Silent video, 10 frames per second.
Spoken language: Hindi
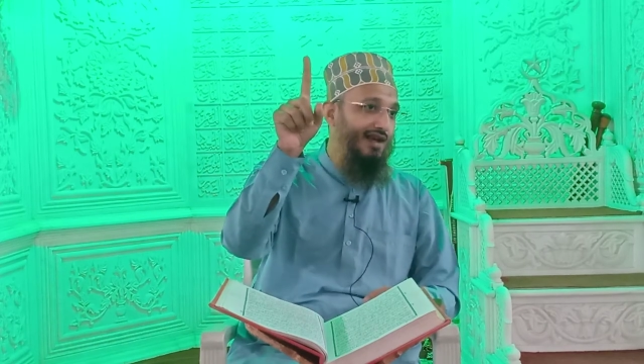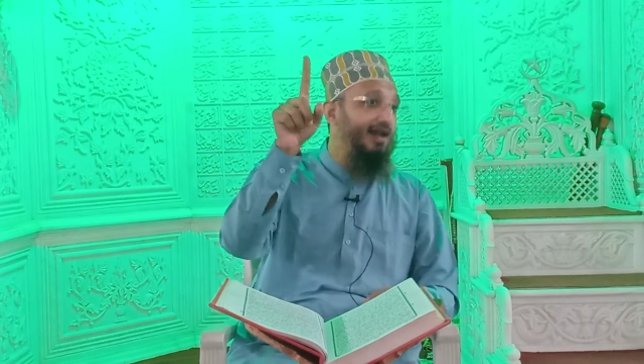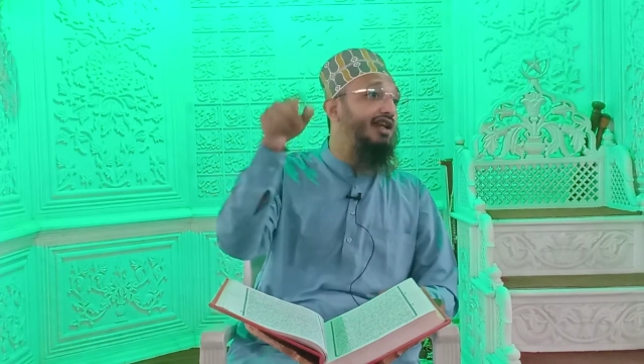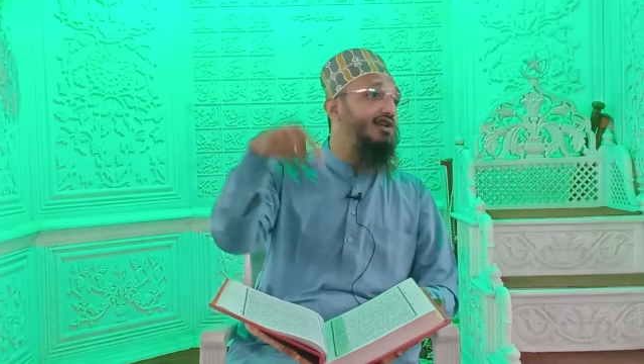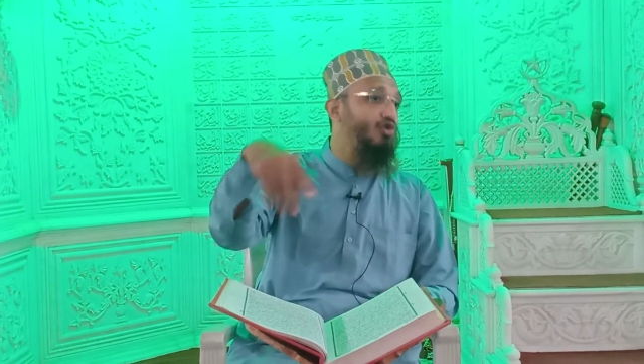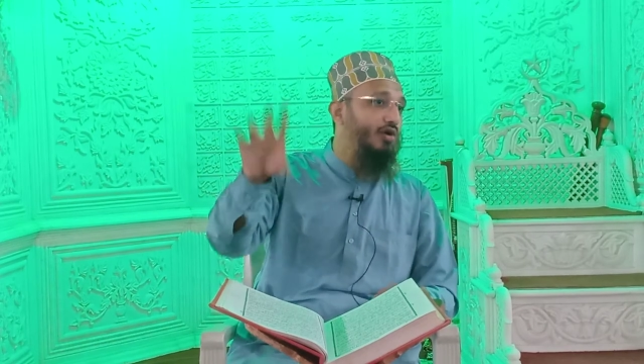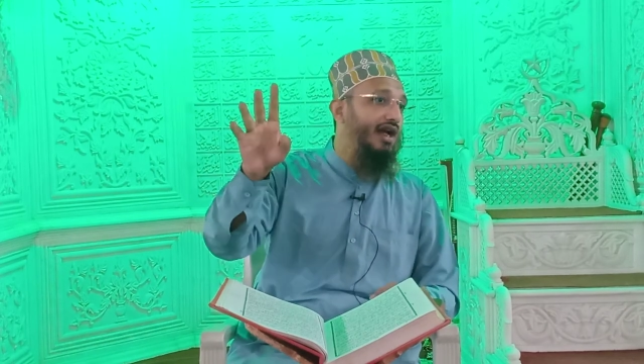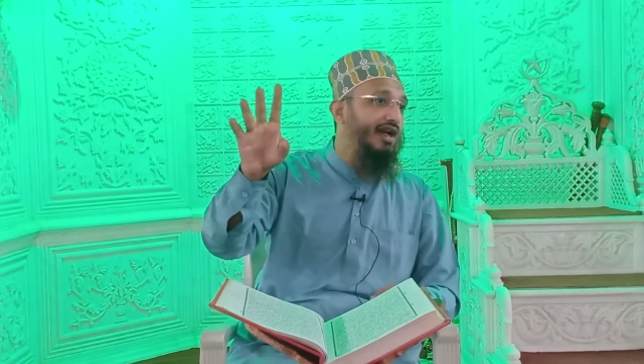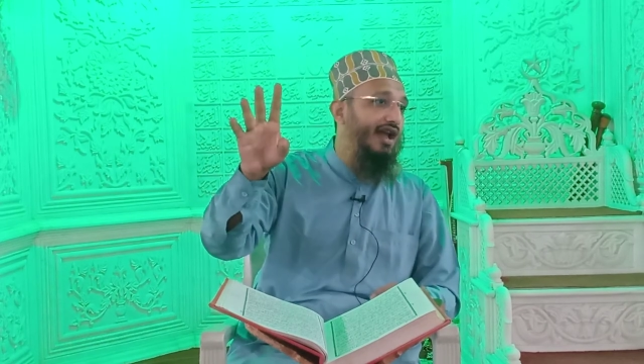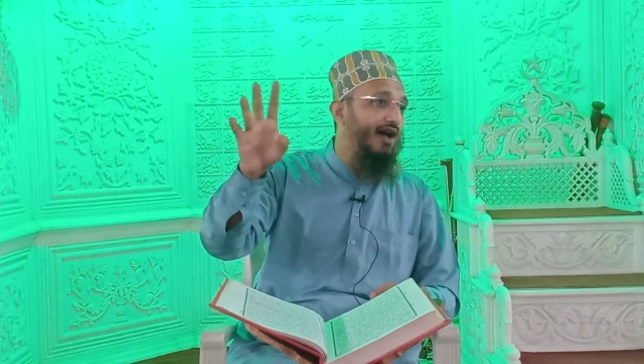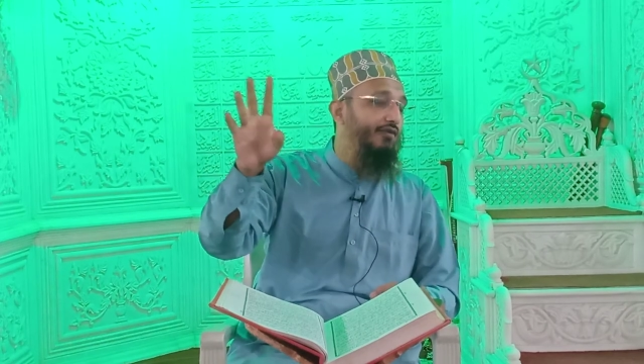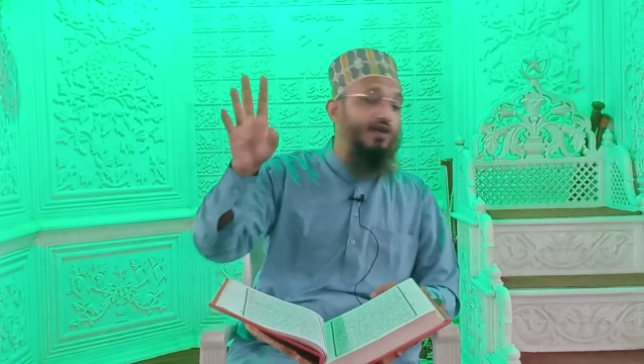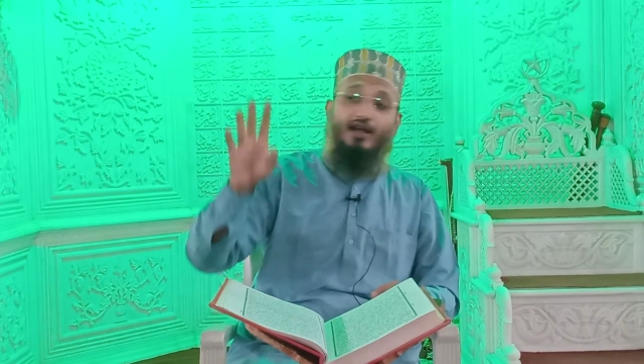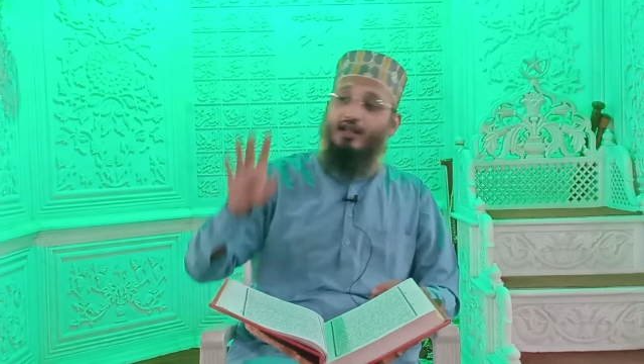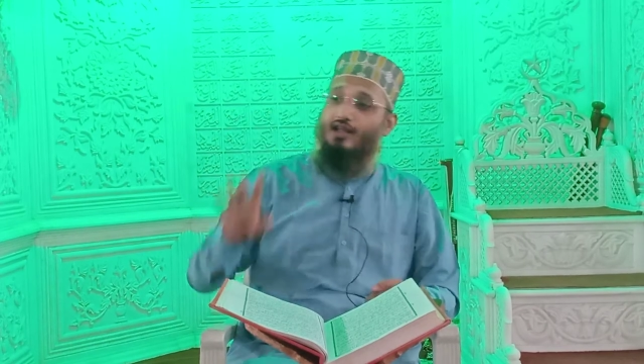अंग्रेज़ों के ख़िलाफ़
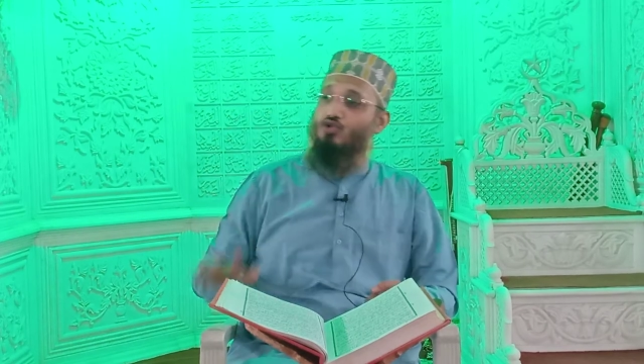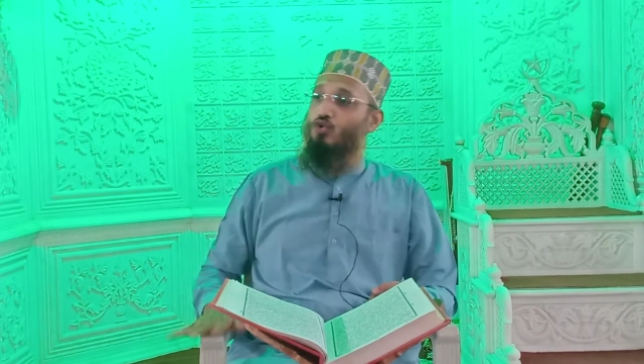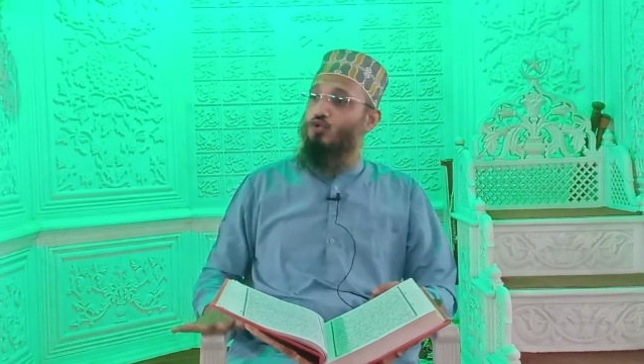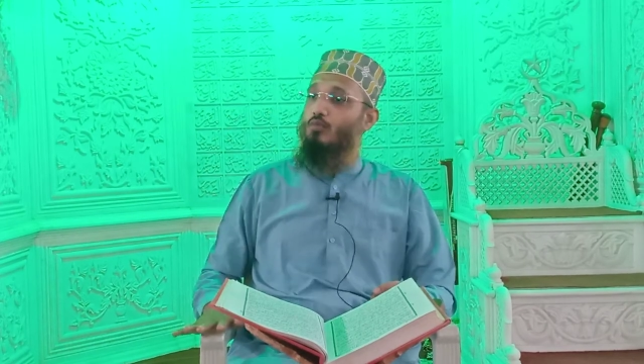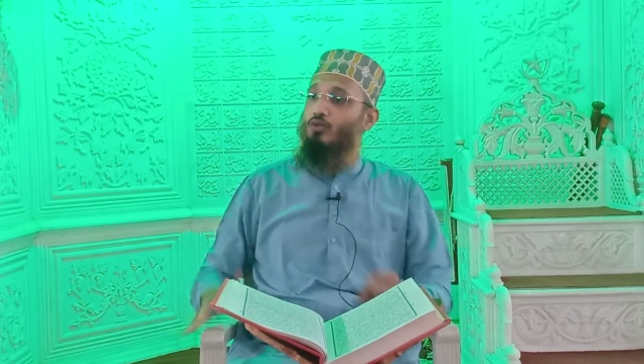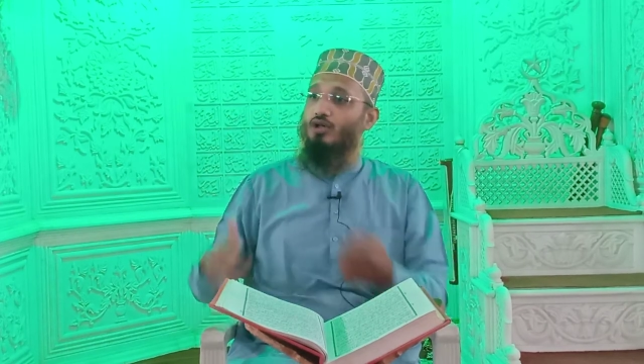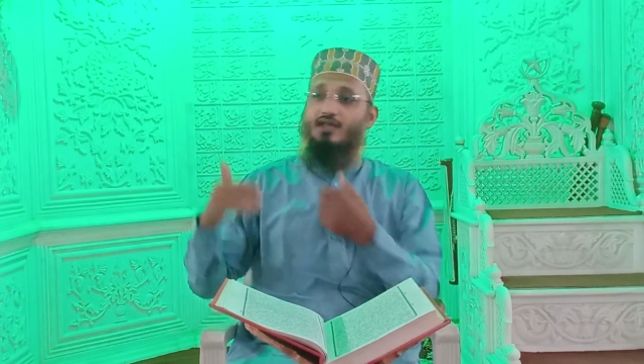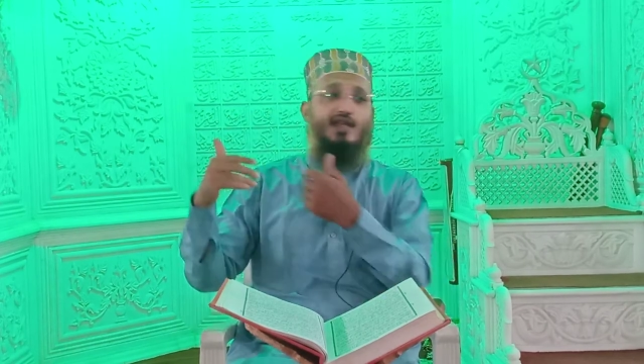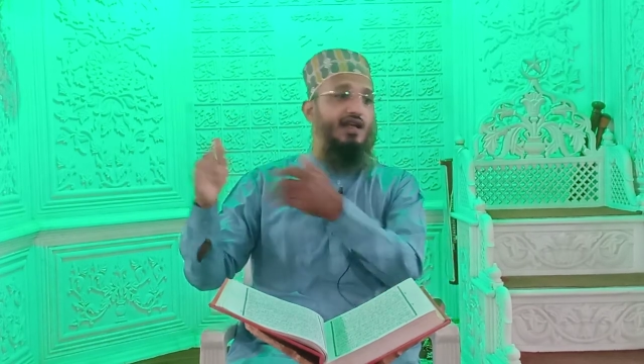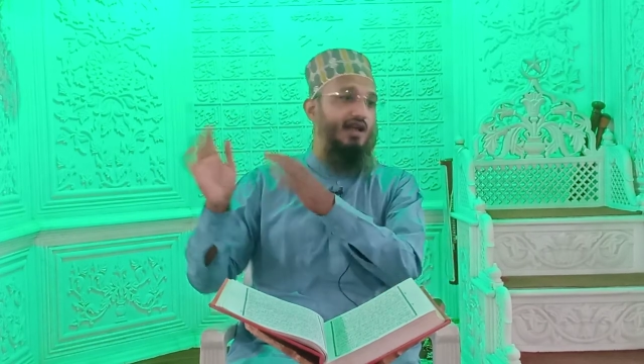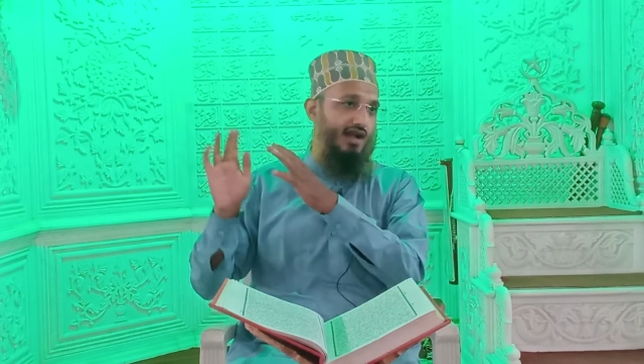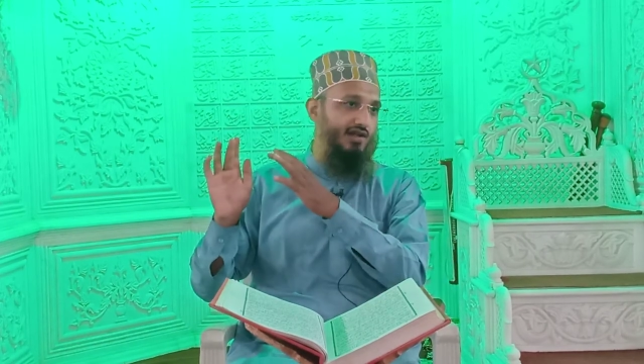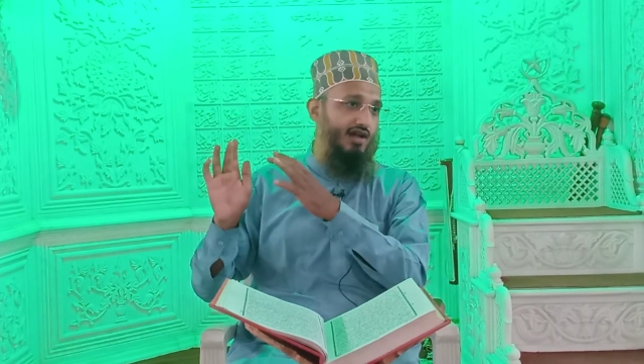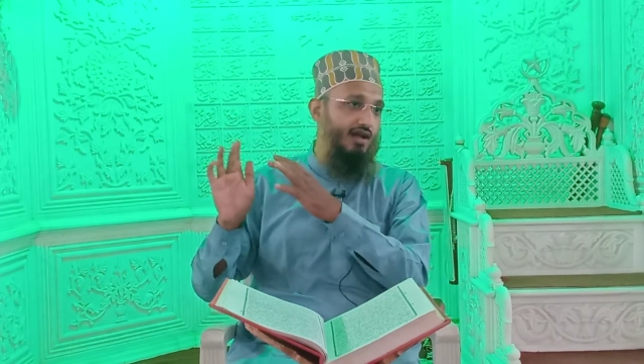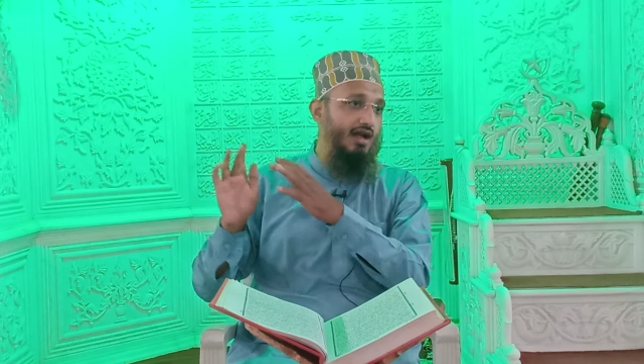कि अंग्रेज़ों को मुल्क से
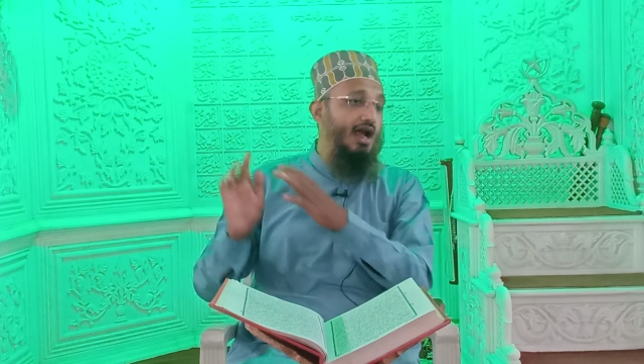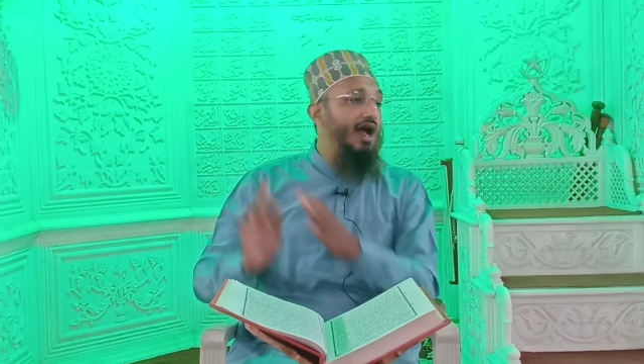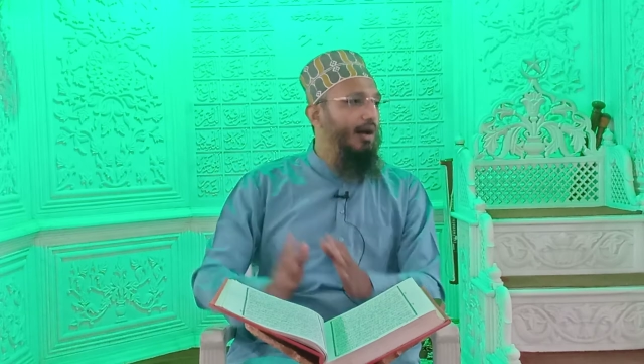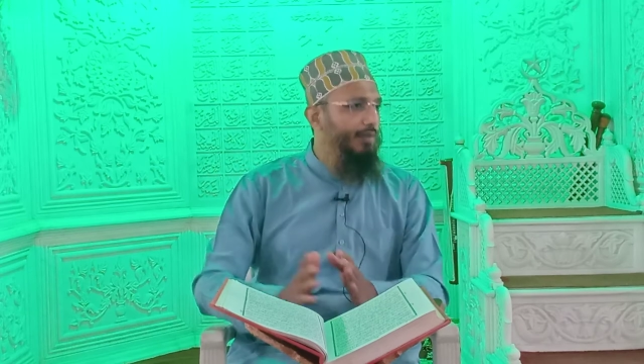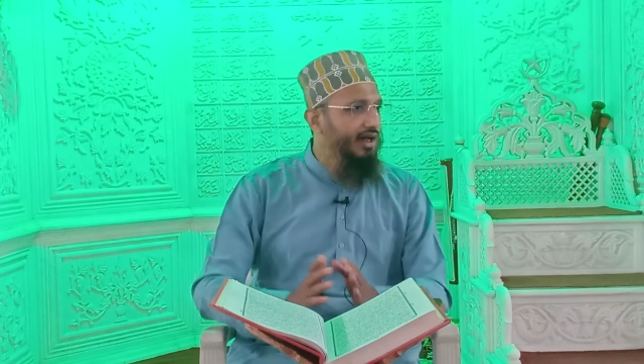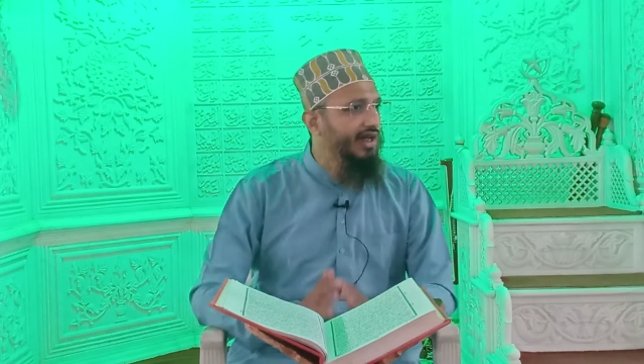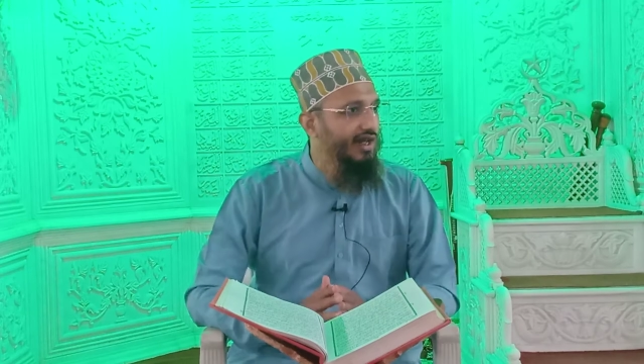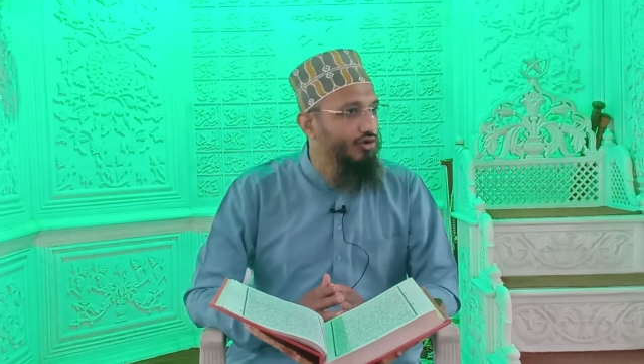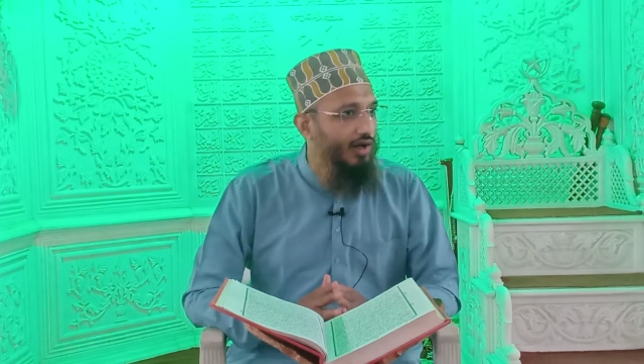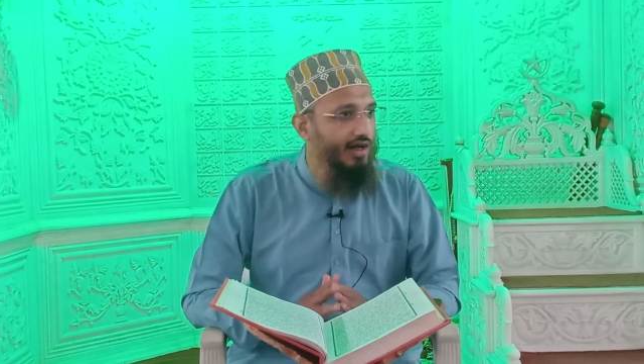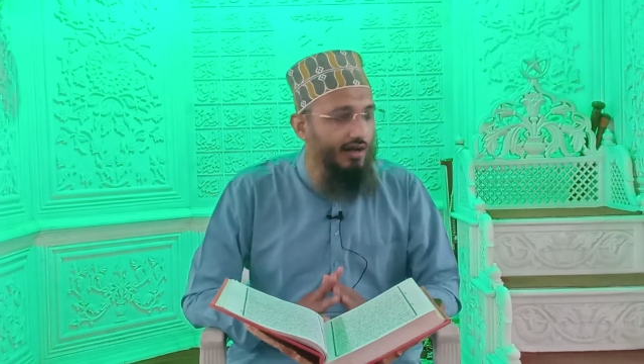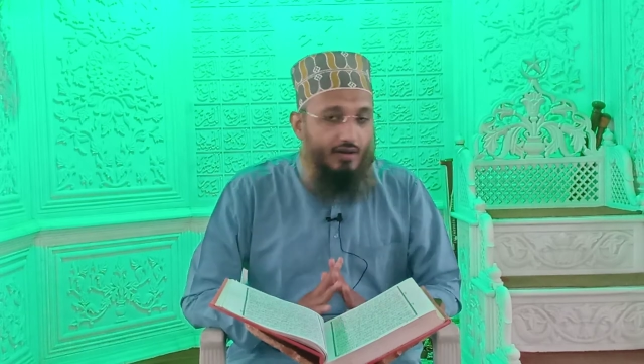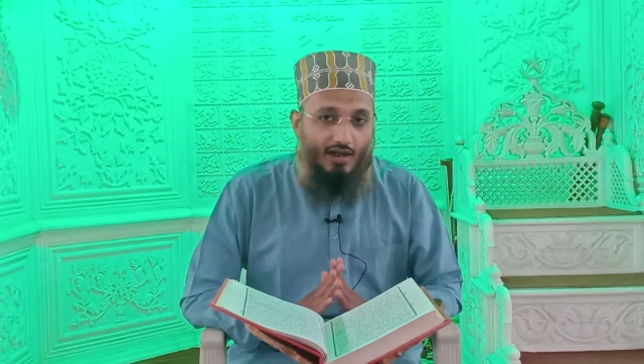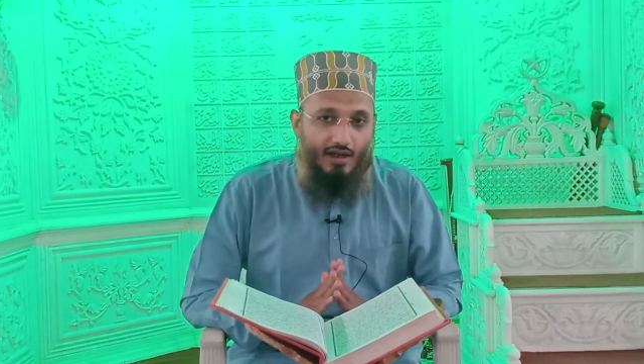निकाला जाए अब ये जो है ना